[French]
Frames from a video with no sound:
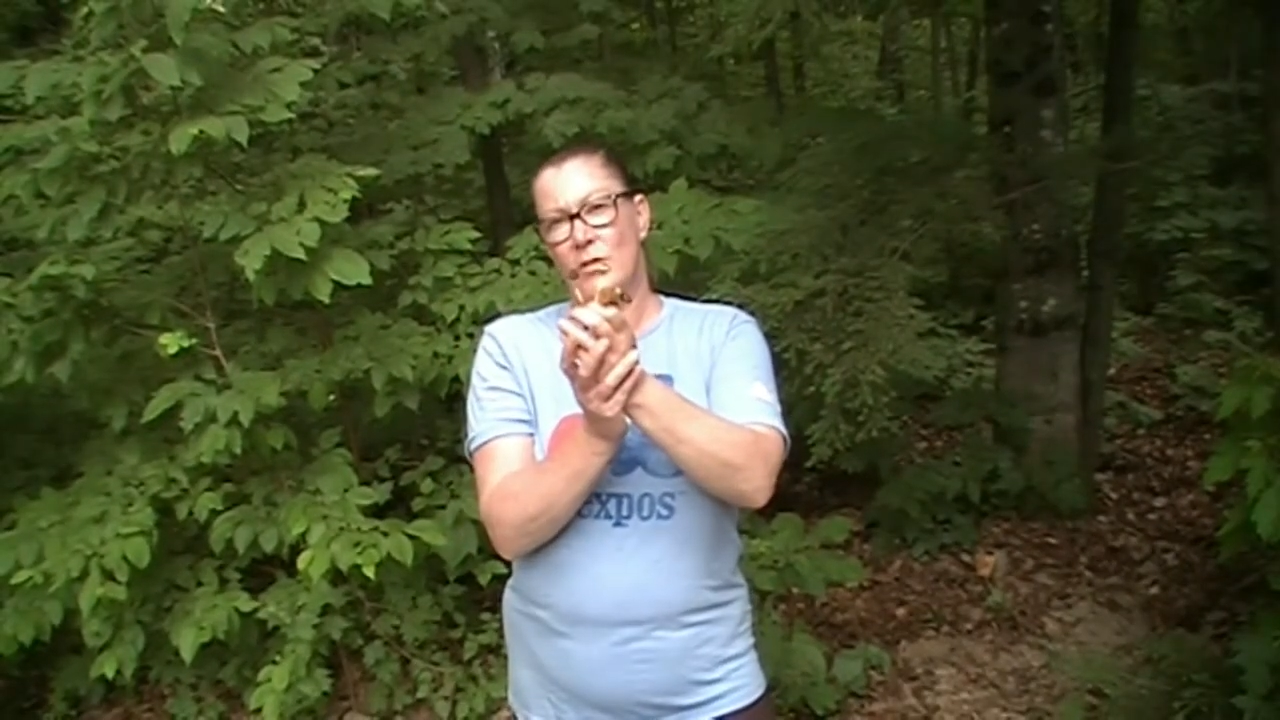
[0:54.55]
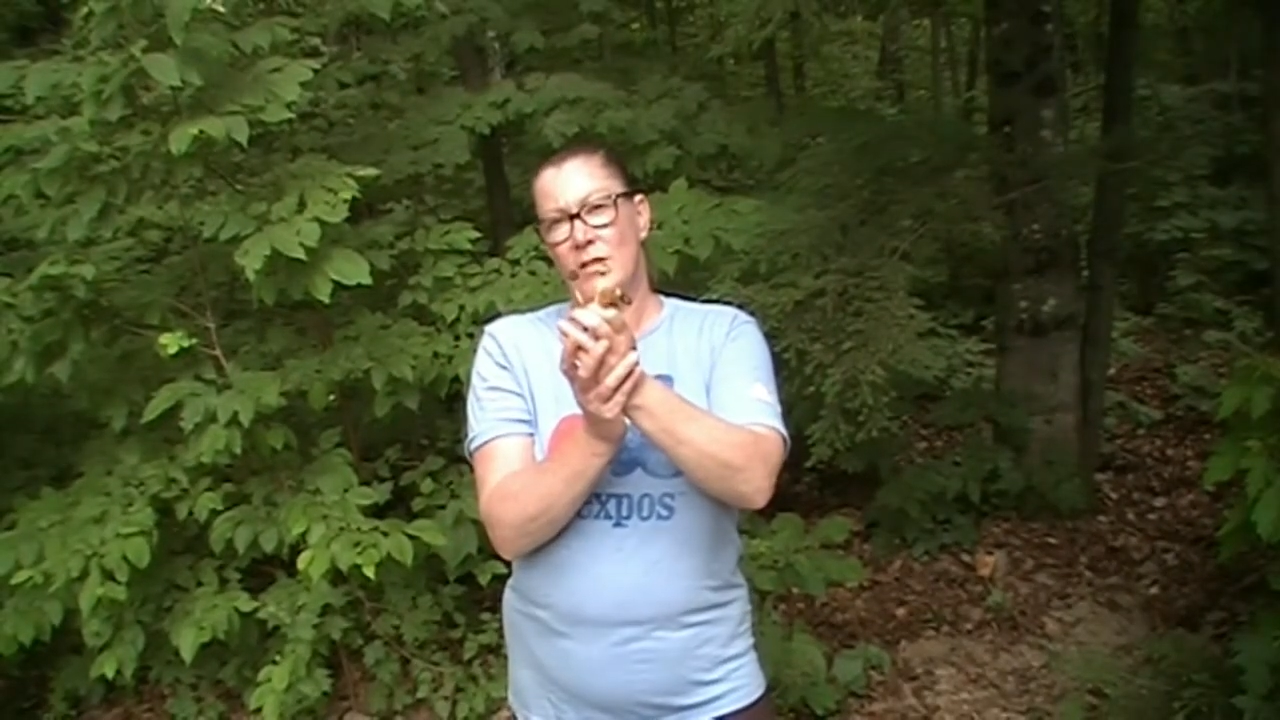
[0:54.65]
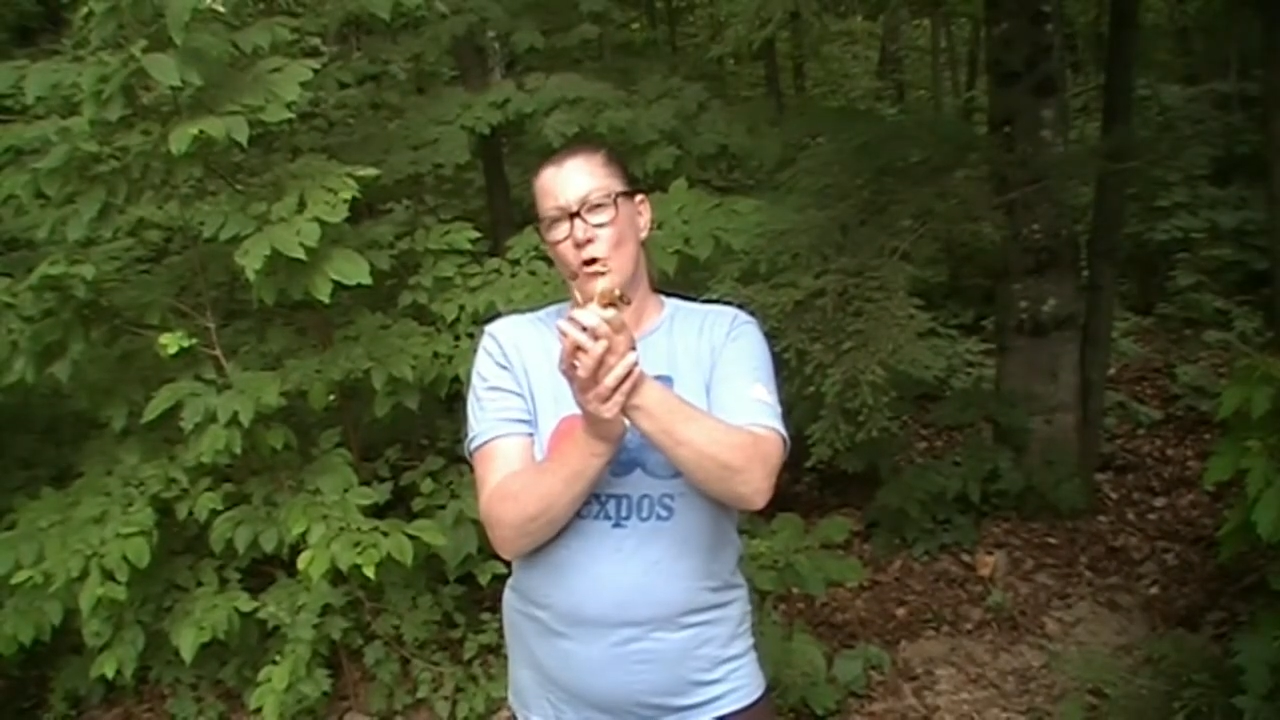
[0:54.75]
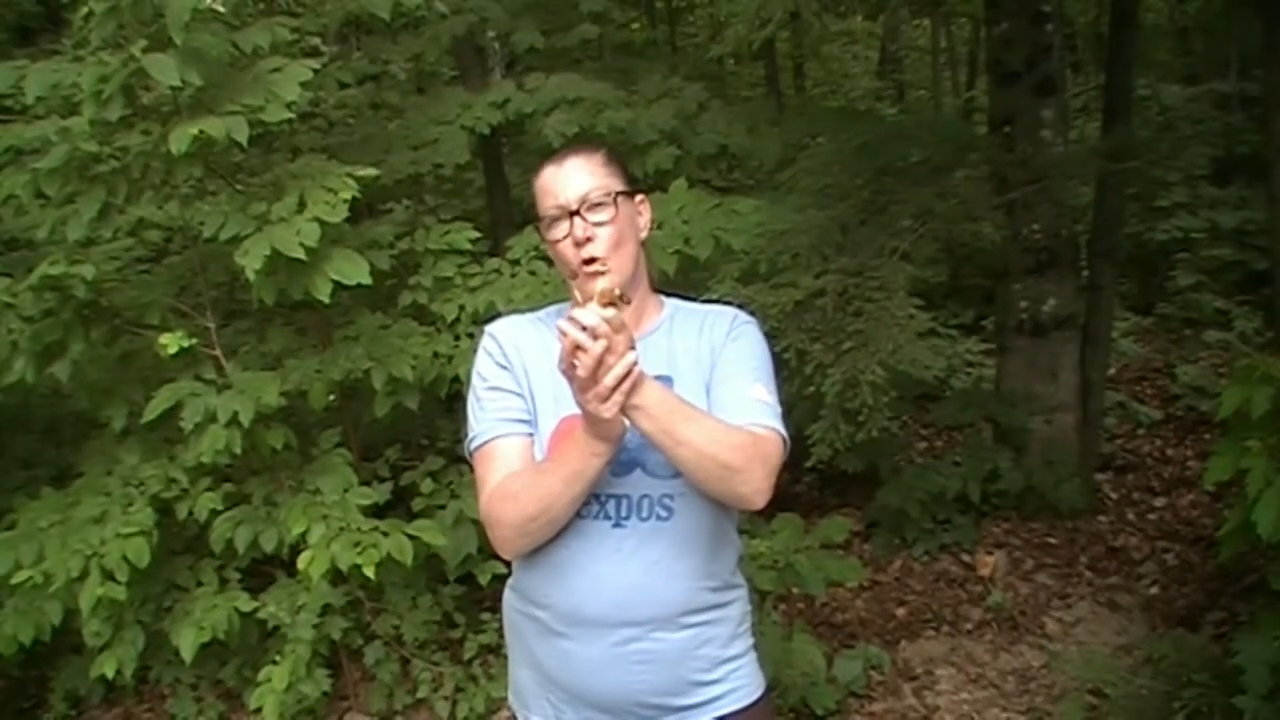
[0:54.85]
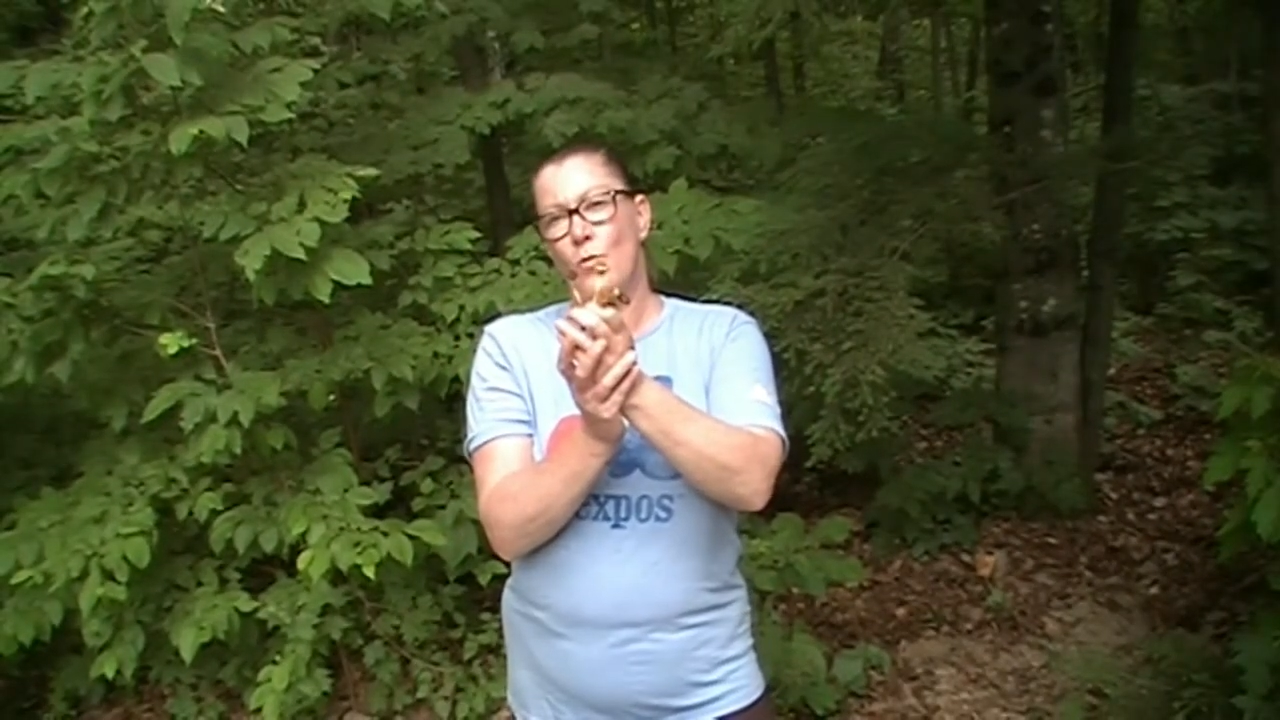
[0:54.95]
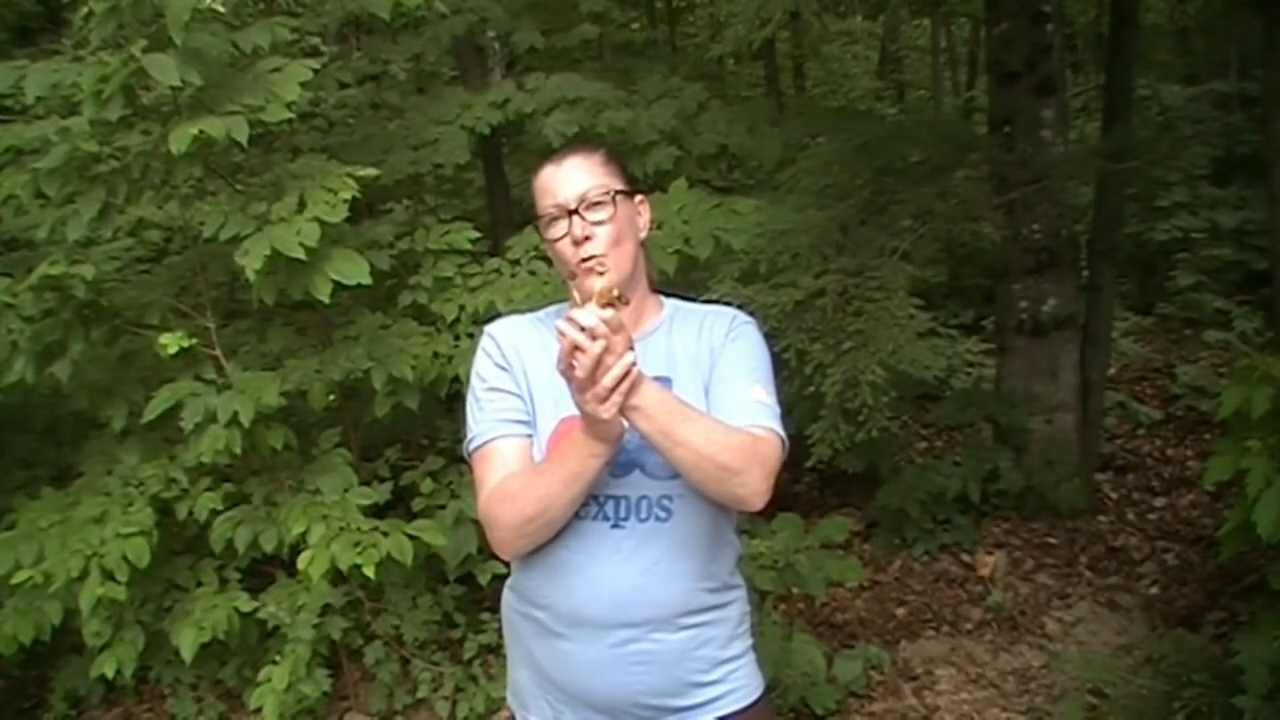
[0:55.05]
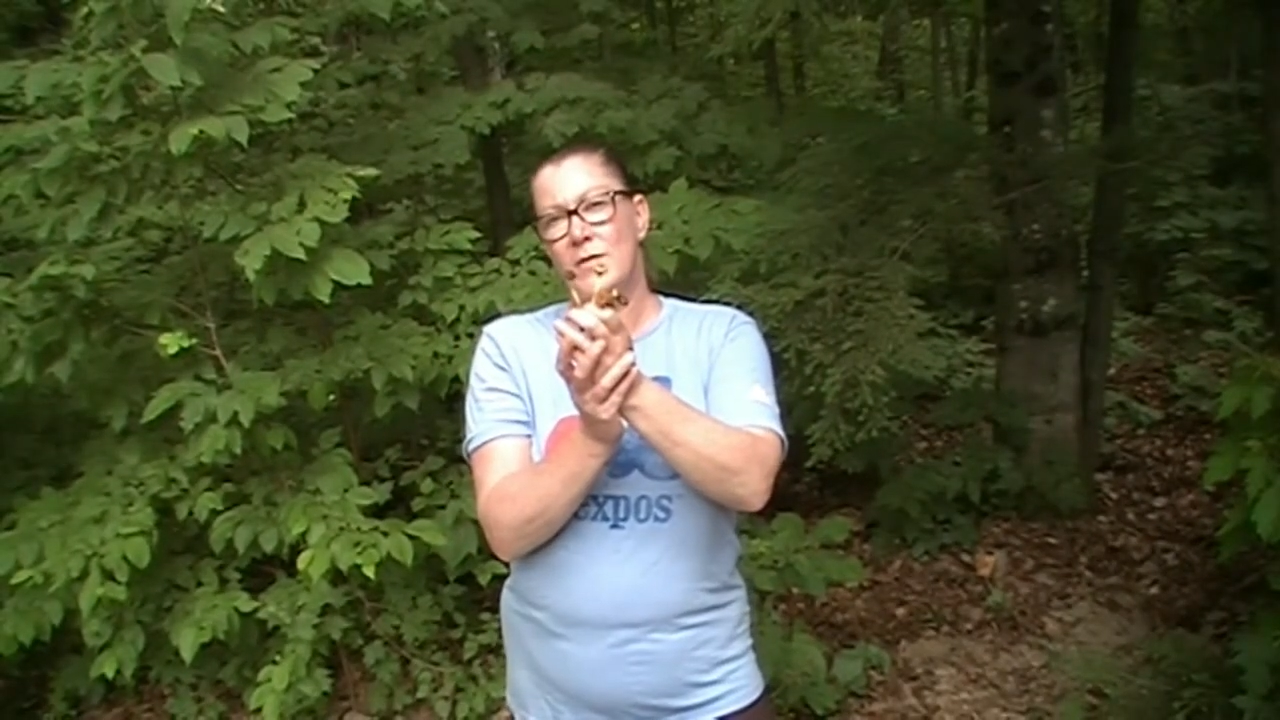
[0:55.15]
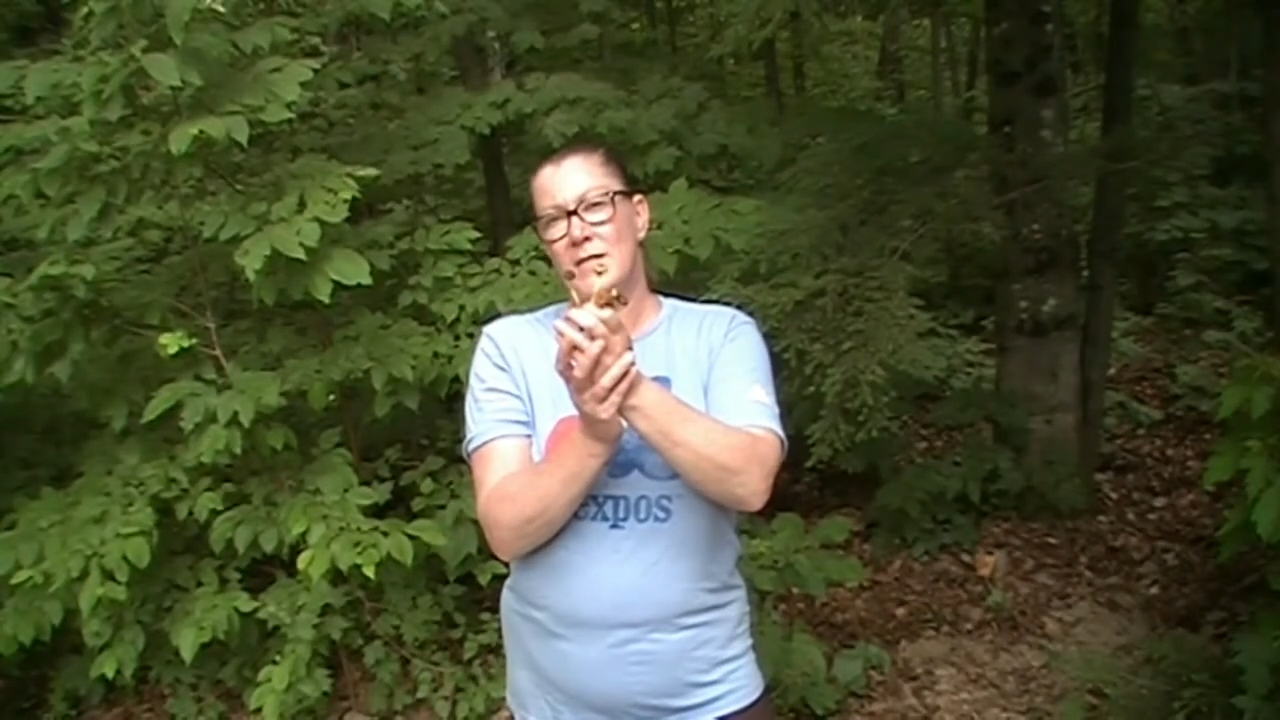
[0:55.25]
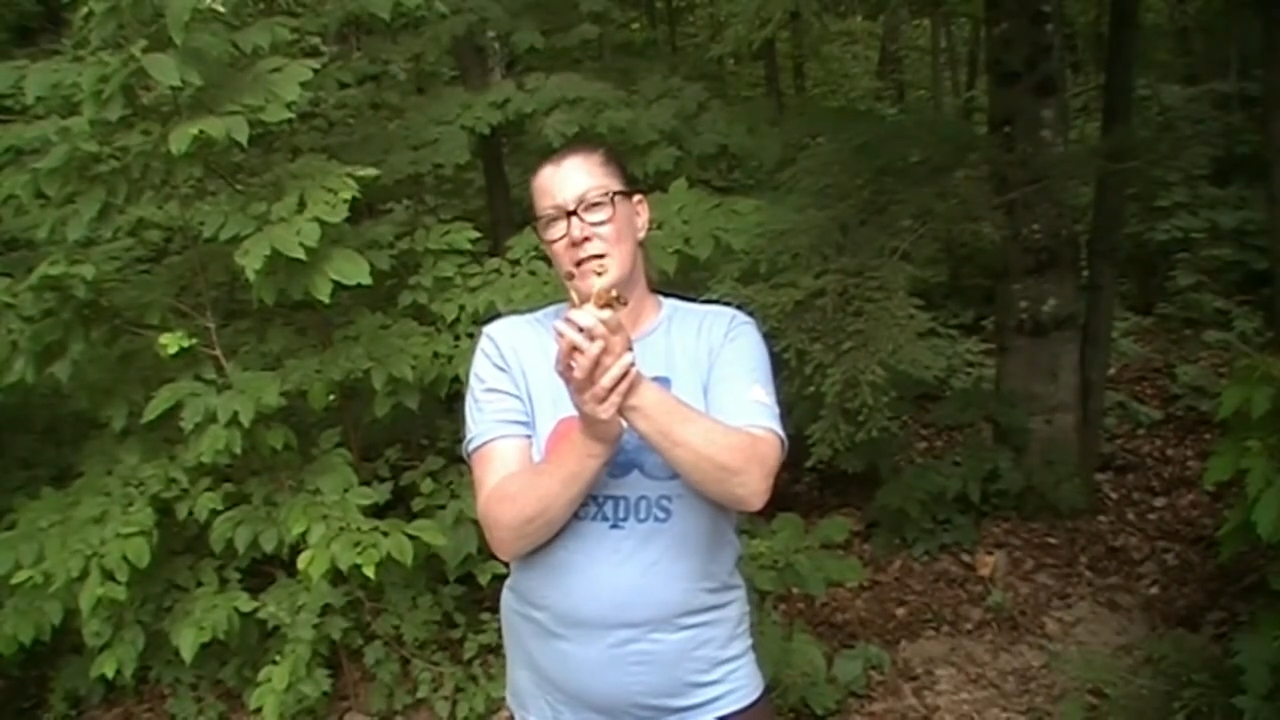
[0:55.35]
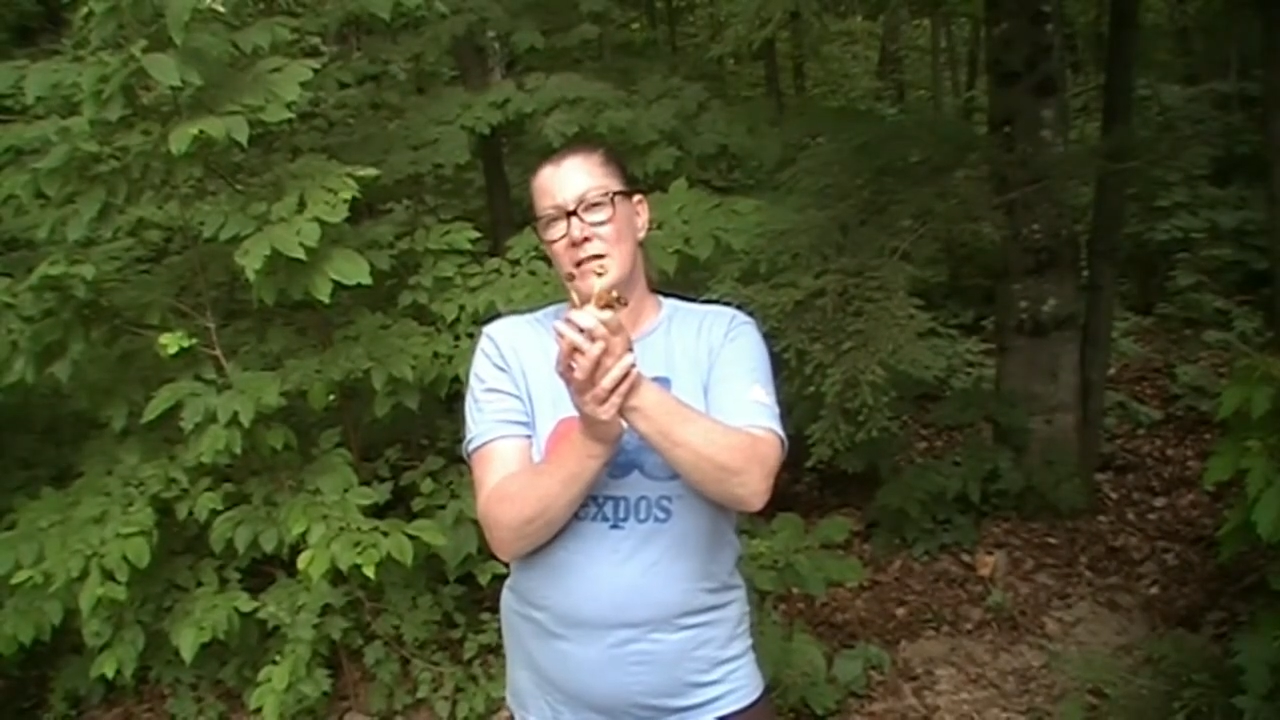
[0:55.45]

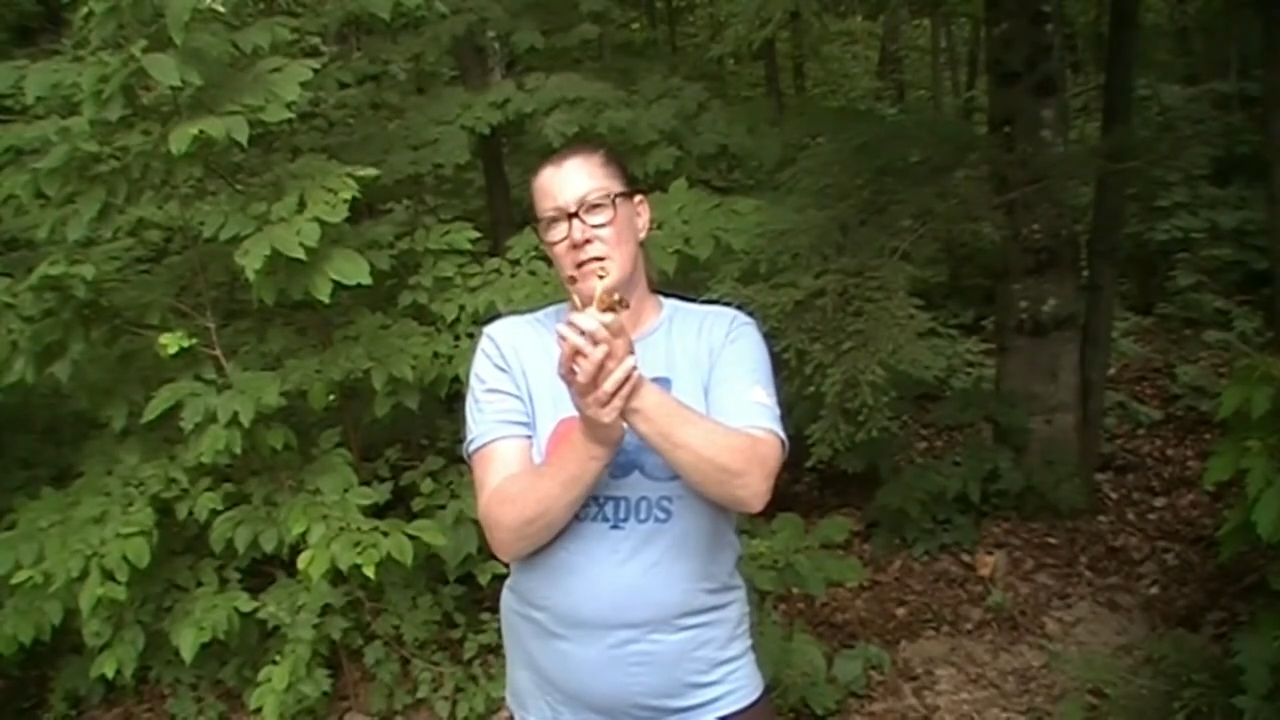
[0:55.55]
décomposer